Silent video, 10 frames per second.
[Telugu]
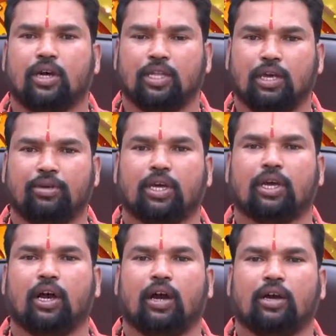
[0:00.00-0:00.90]

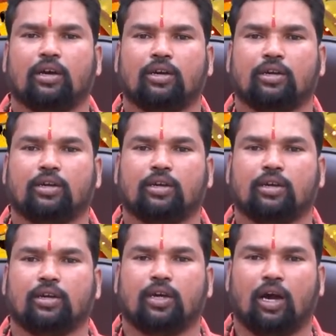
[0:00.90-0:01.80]
అదేవిధంగా
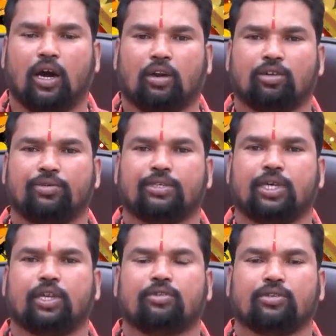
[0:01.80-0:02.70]
ఆరోగ్య
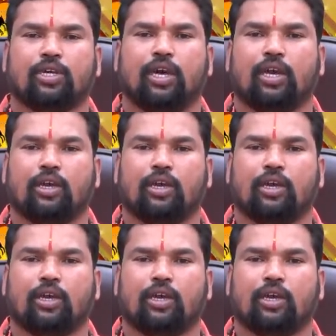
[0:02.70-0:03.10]
విషయానికి వస్తే